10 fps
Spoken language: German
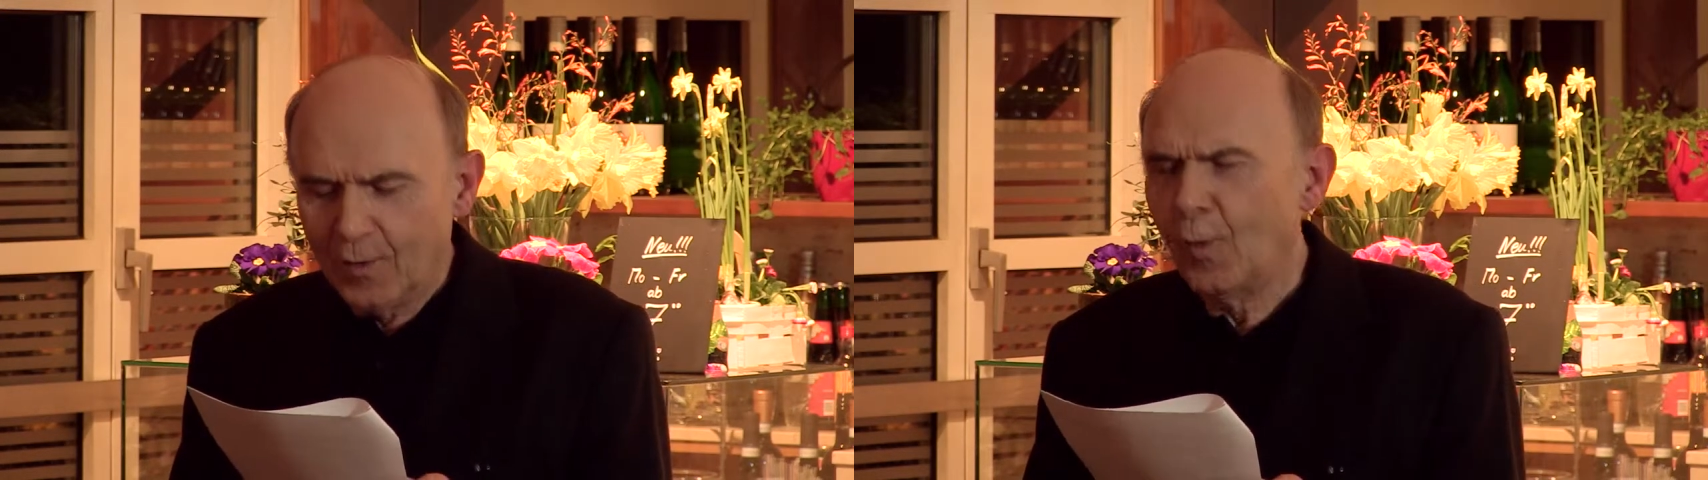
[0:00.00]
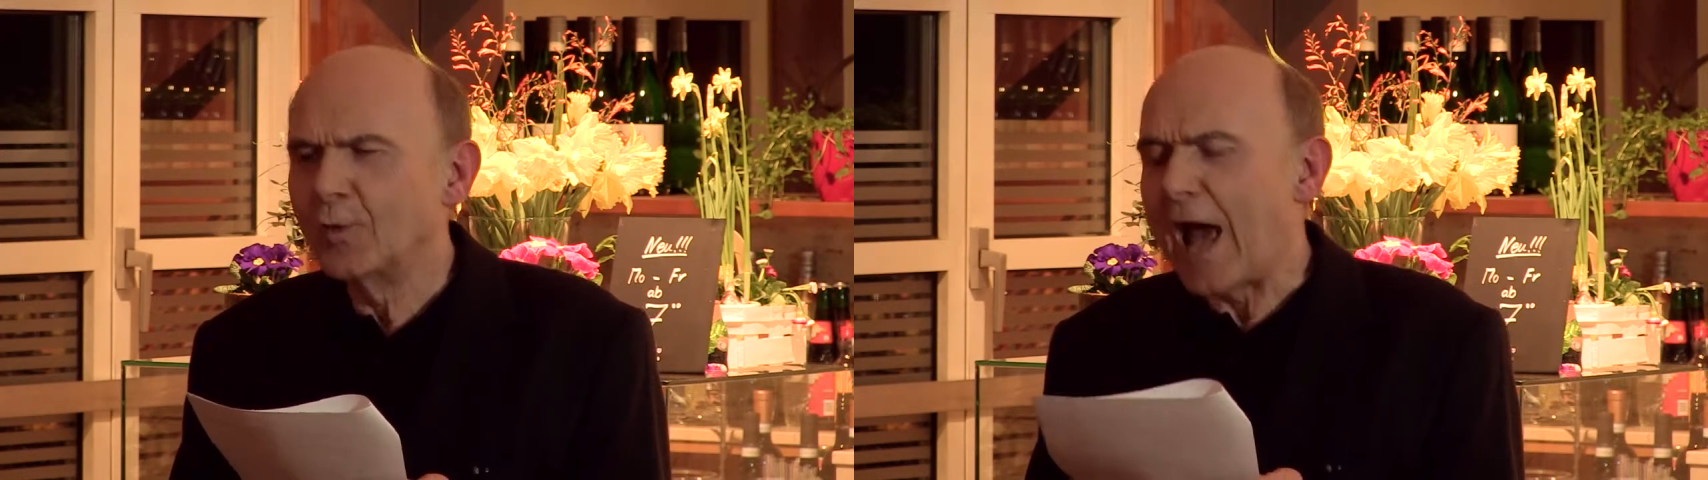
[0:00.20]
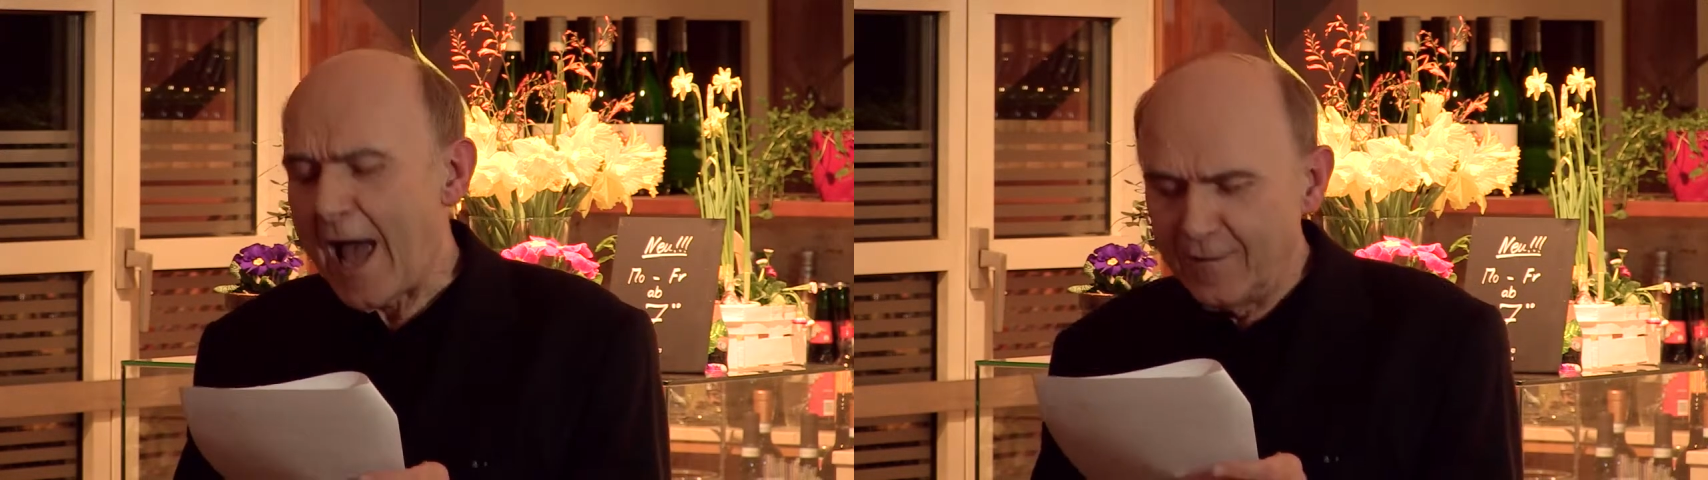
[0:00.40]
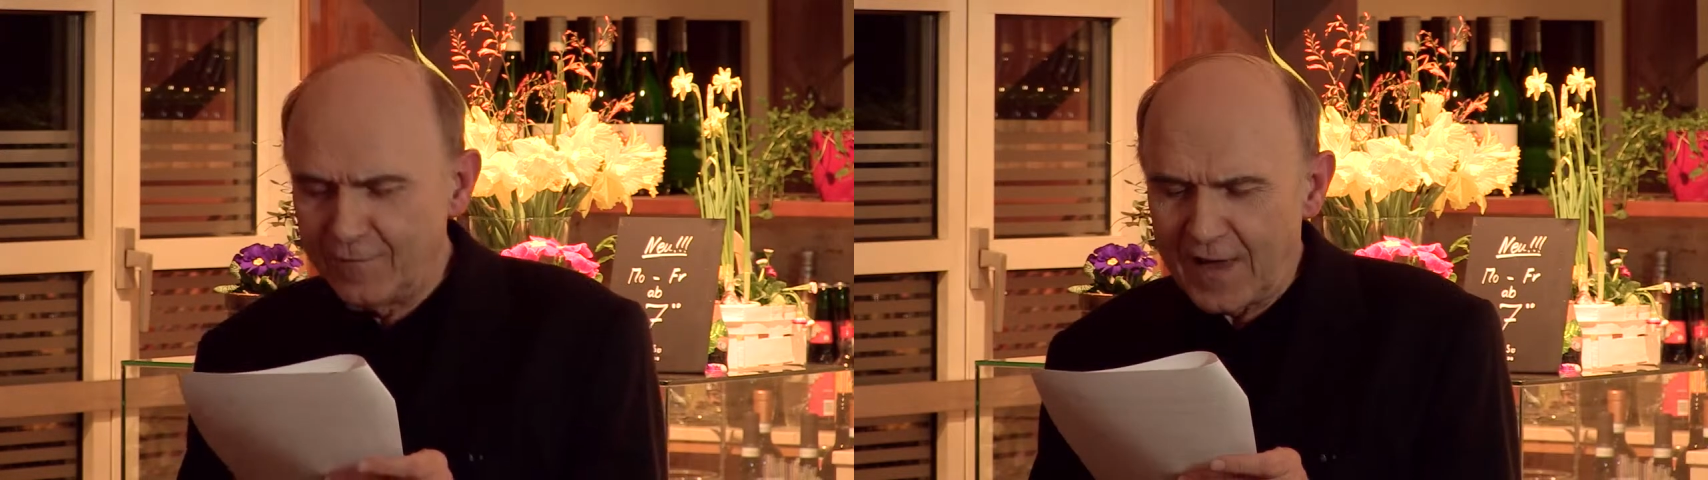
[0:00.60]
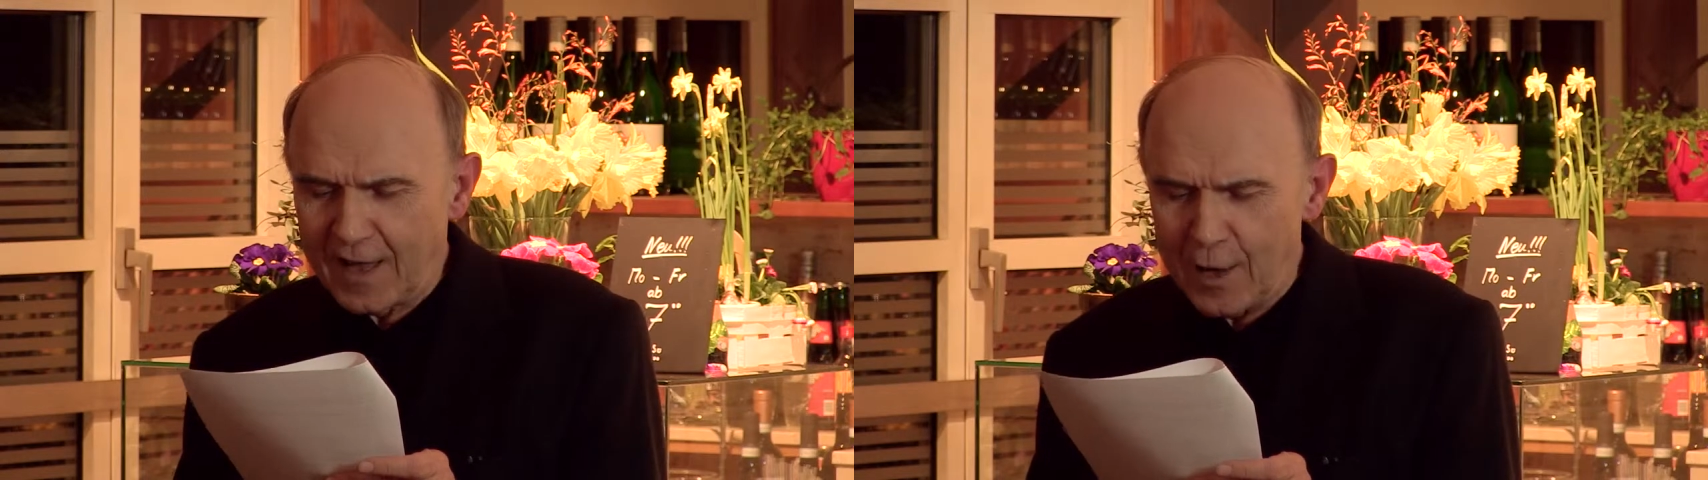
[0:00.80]
oder
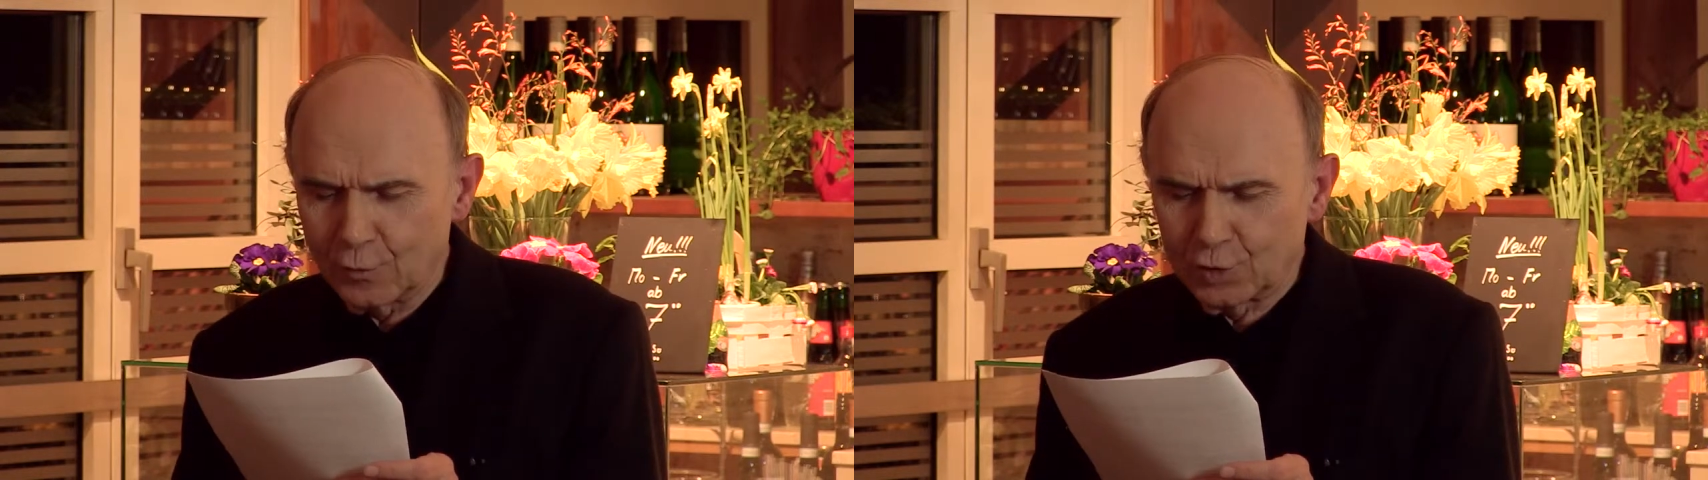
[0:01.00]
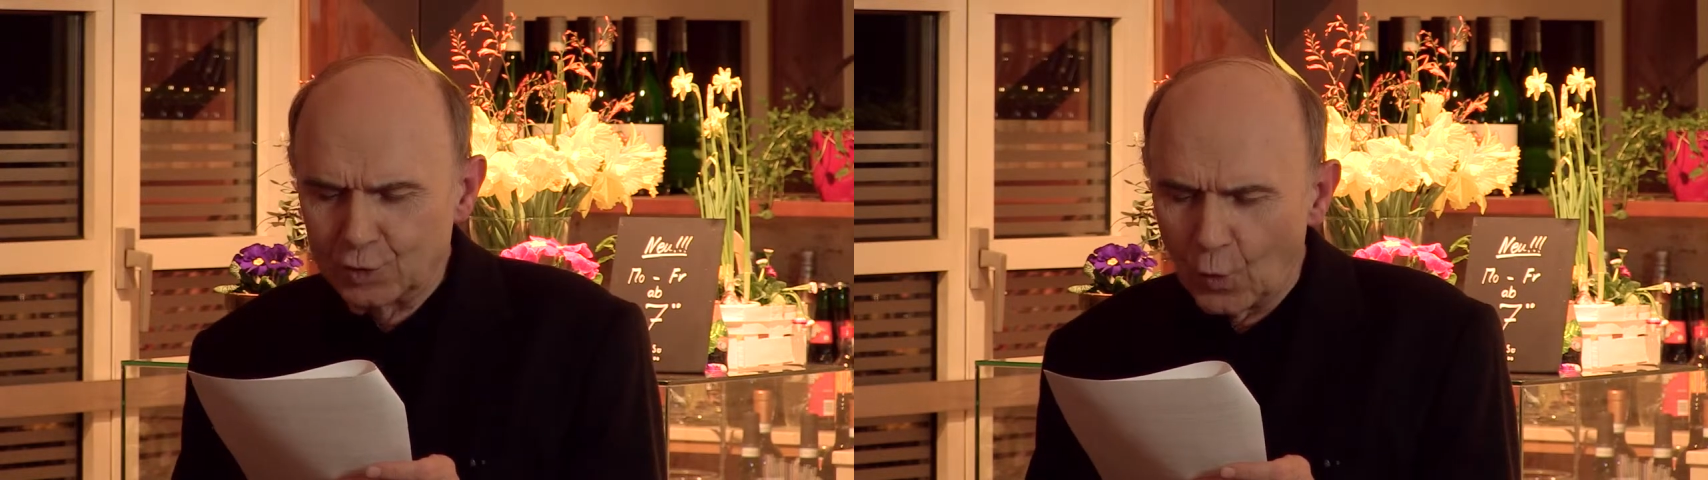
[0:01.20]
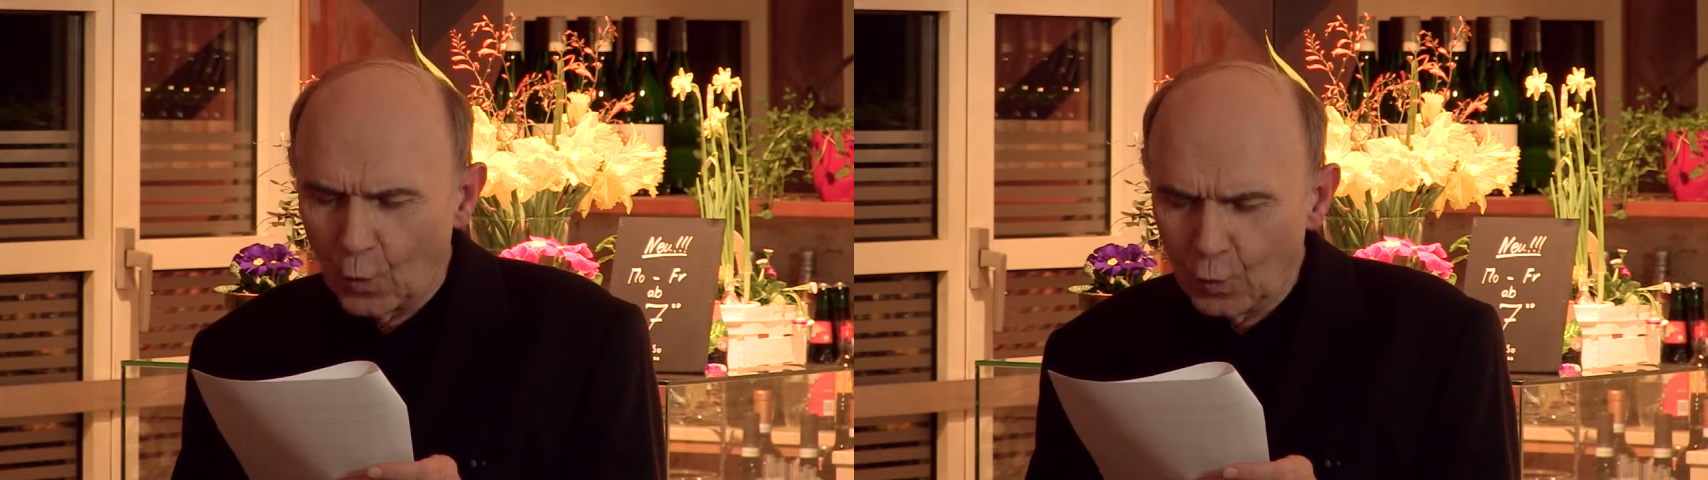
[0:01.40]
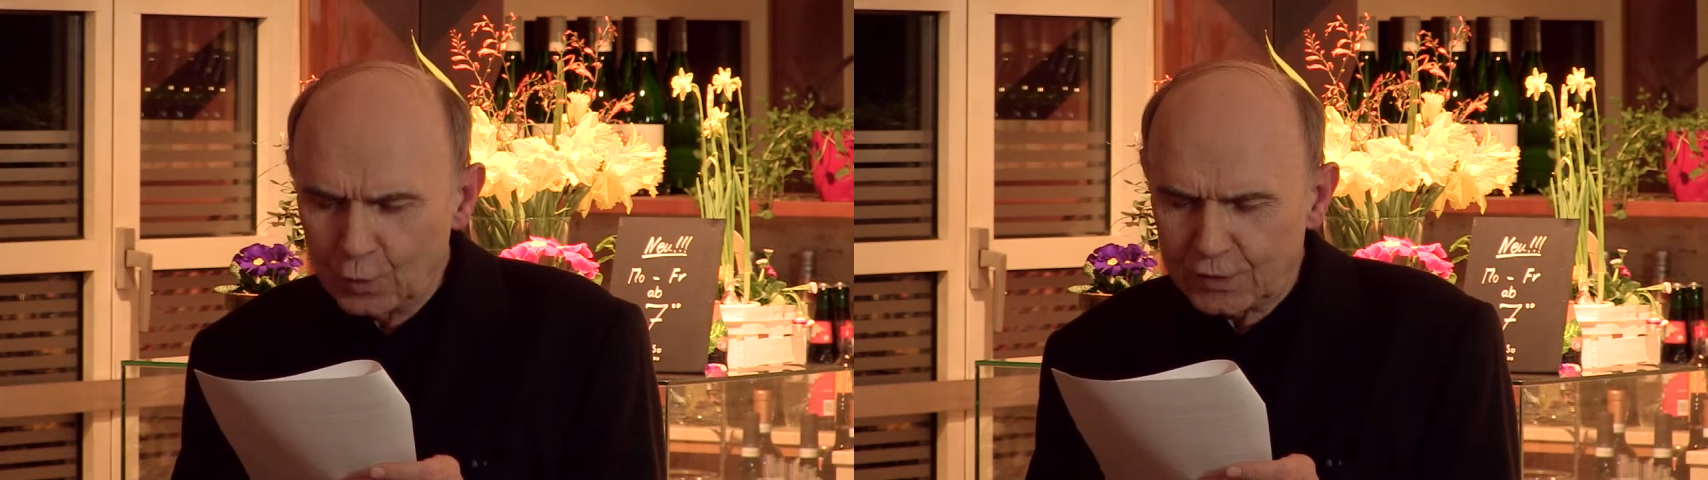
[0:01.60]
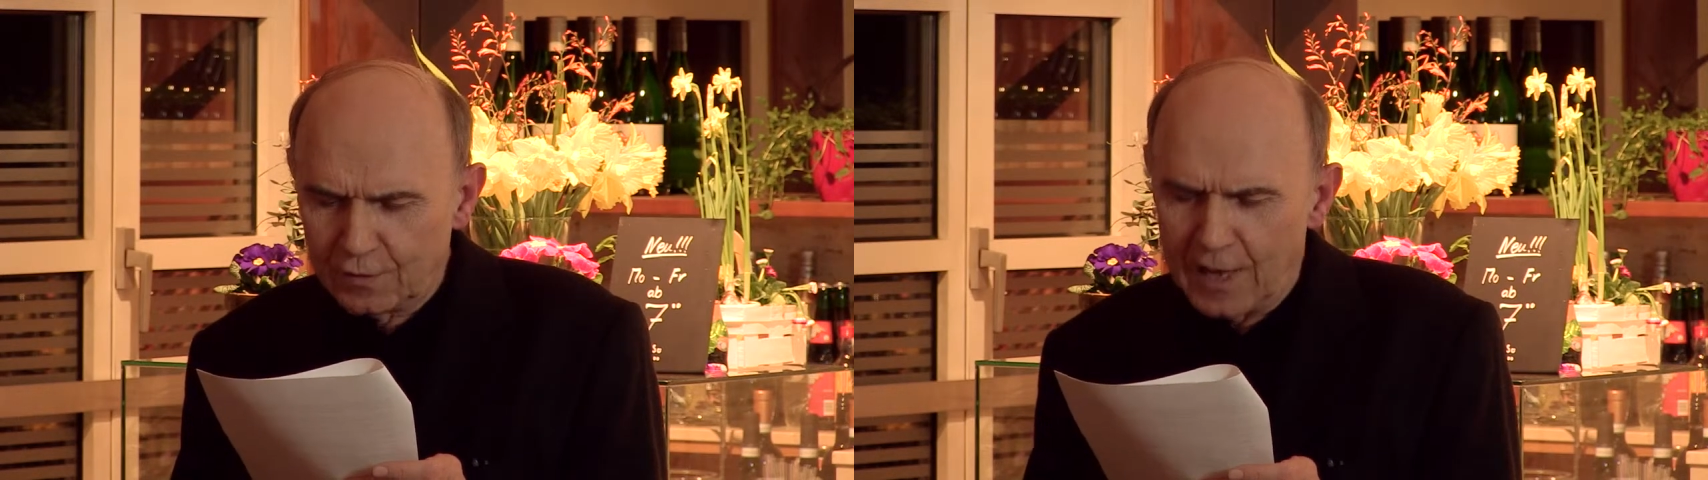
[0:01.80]
einfach aus Not,